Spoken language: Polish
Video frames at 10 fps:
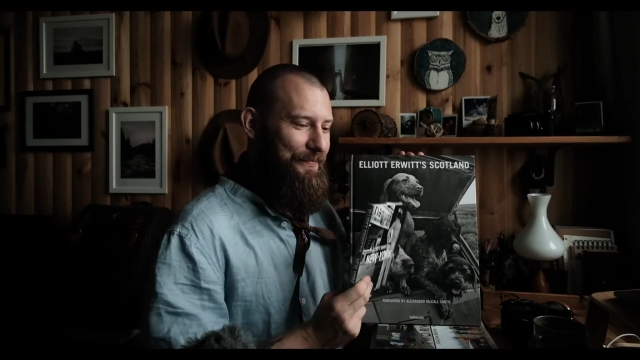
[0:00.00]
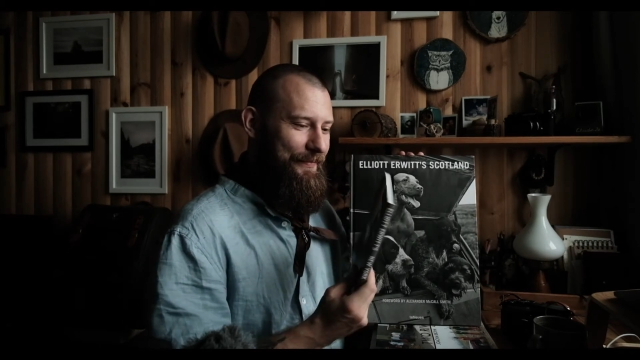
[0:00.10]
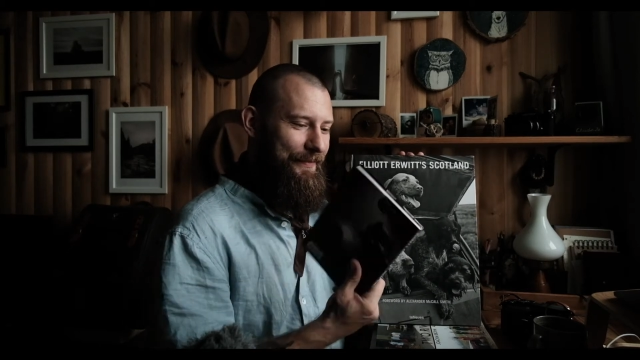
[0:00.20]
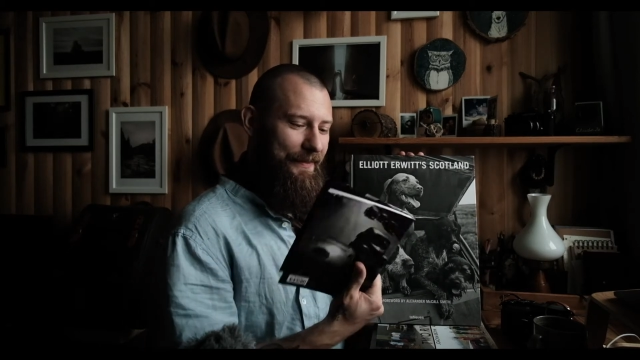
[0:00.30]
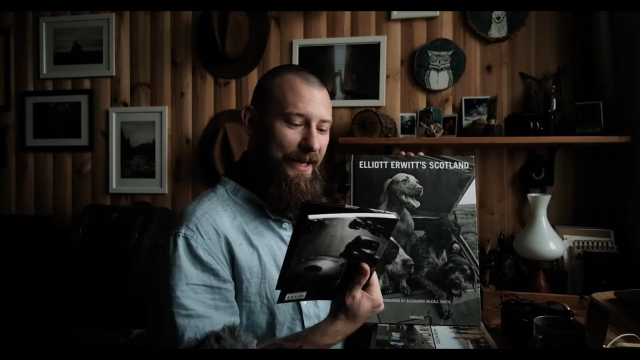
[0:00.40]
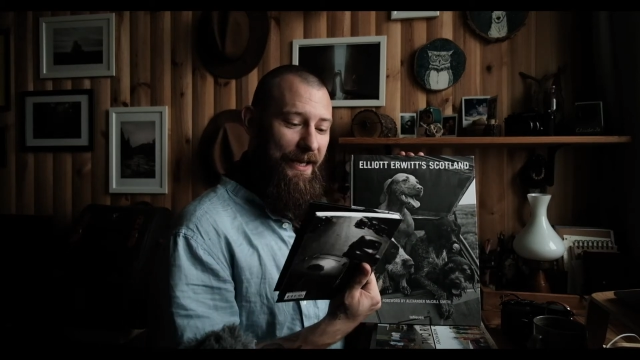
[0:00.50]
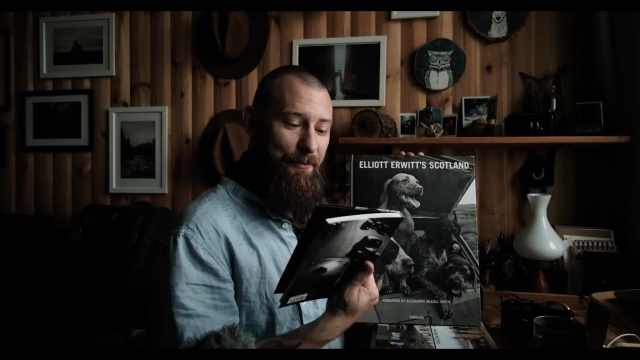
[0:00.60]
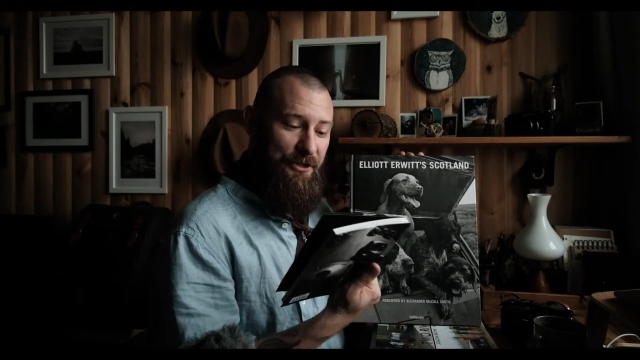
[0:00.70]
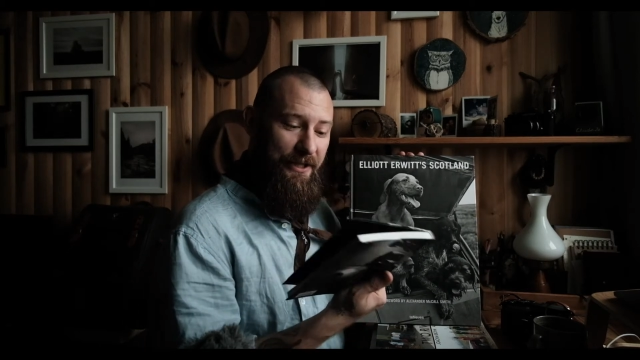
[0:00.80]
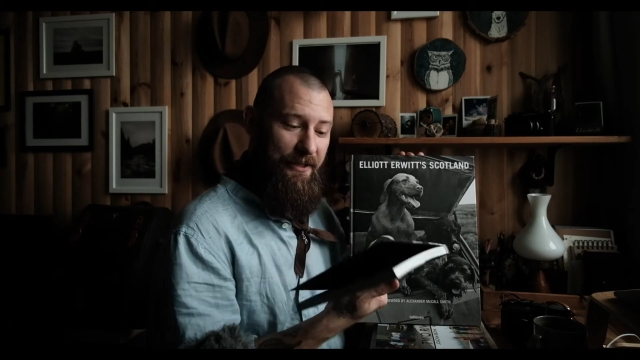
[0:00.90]
Mm, ale
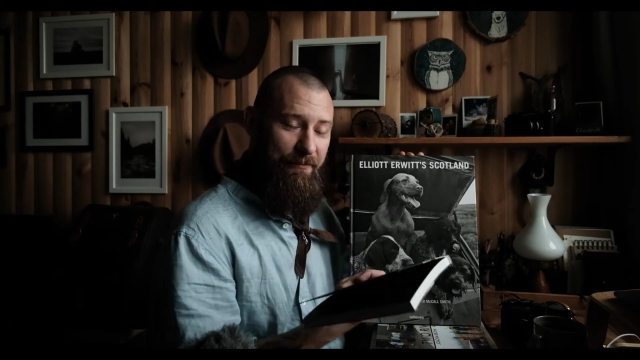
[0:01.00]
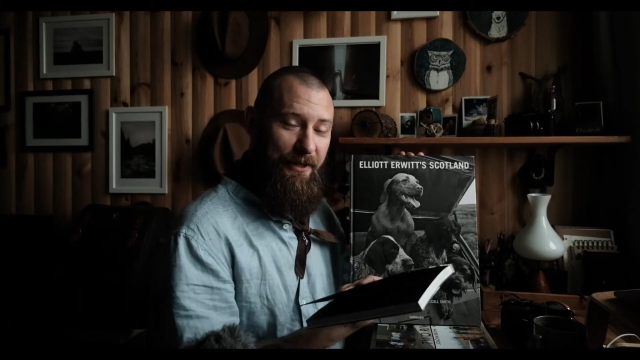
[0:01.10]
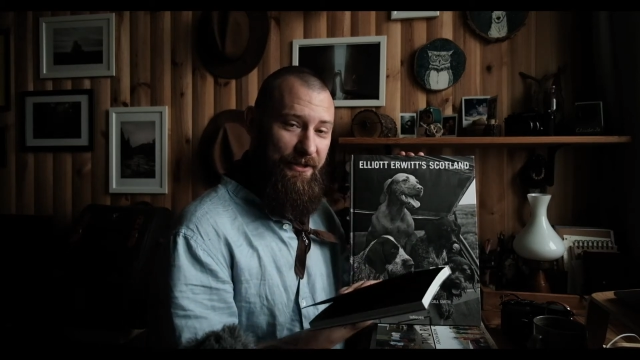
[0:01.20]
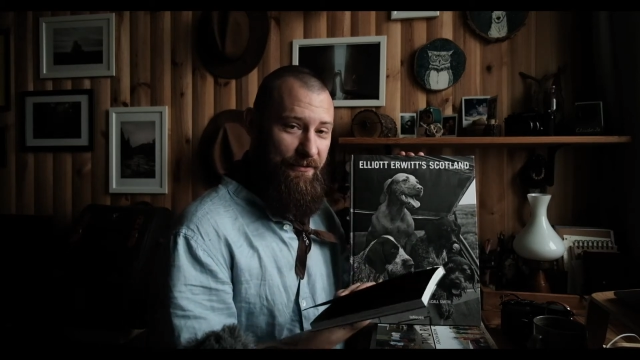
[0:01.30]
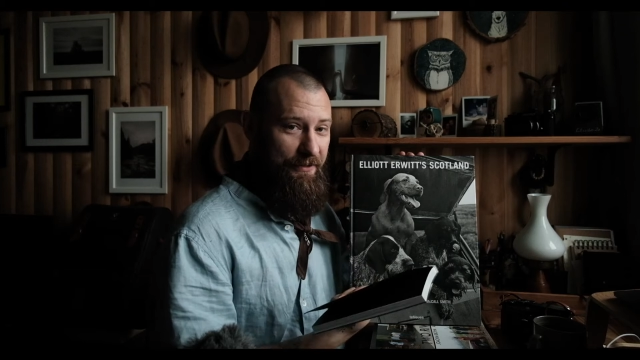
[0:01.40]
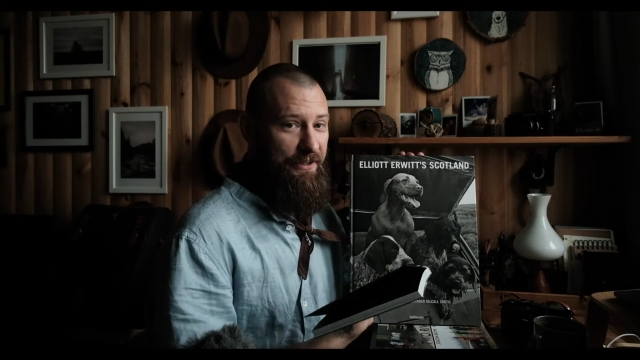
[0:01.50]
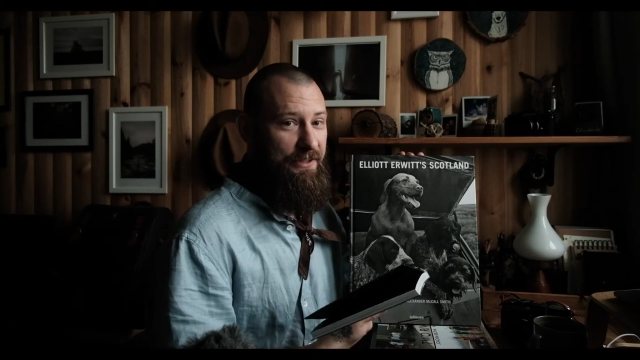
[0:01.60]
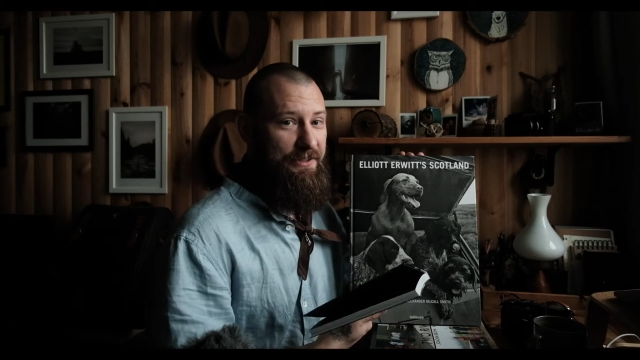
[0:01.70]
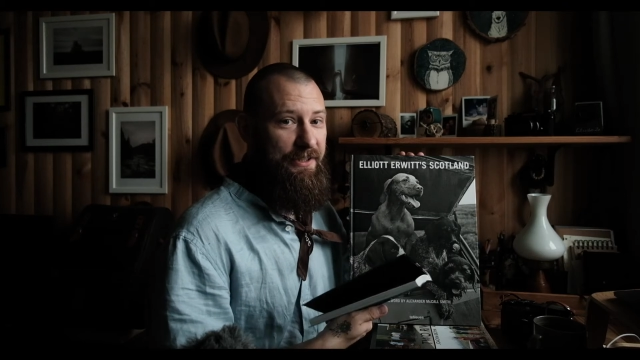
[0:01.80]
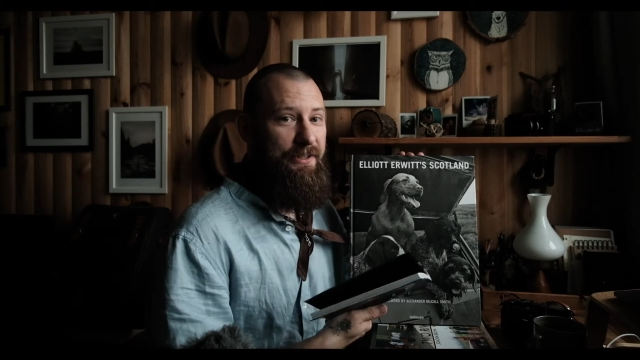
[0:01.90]
można je w bardzo
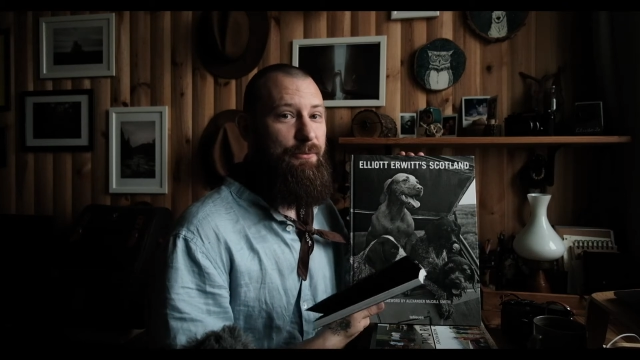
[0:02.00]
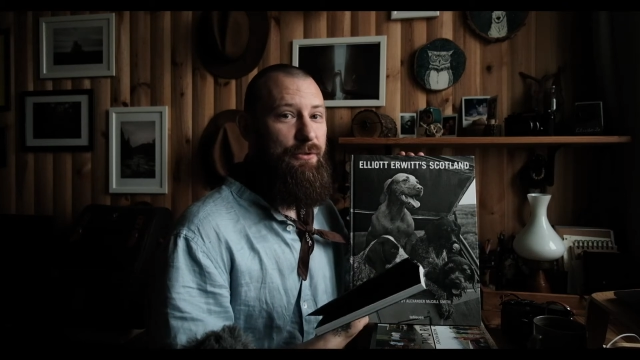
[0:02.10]
fajnej cenie,